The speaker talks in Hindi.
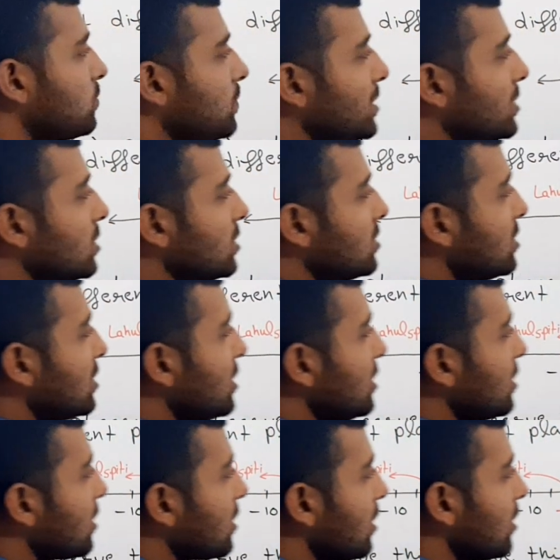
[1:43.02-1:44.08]
स्पीति
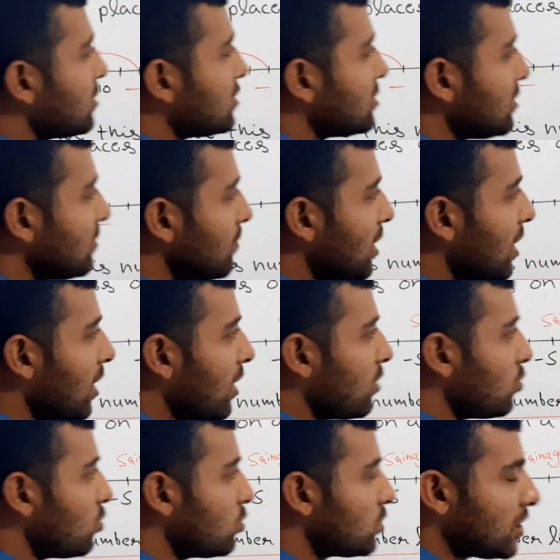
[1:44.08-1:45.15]
श्रीनगर शिमला
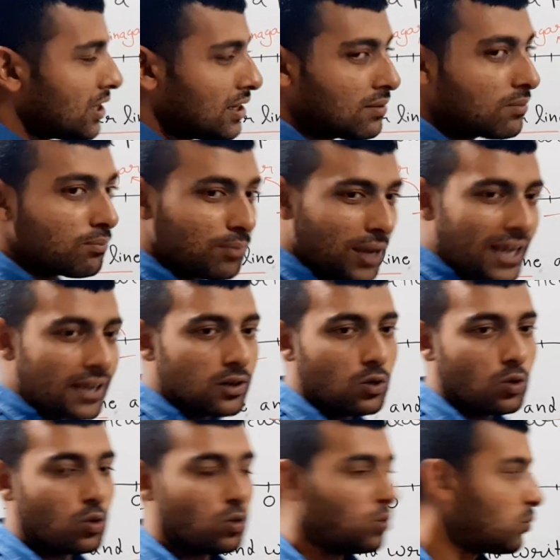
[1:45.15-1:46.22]
ऊटी
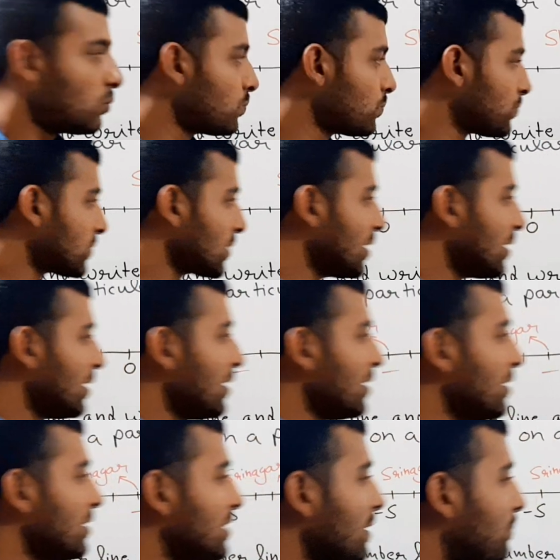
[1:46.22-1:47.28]
बेंगलुरु
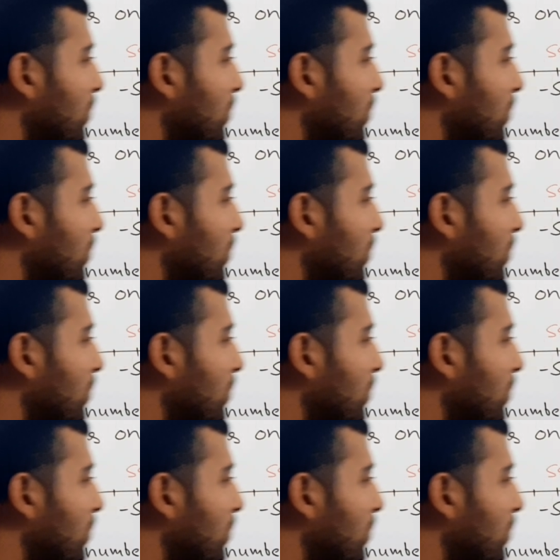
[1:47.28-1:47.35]
ये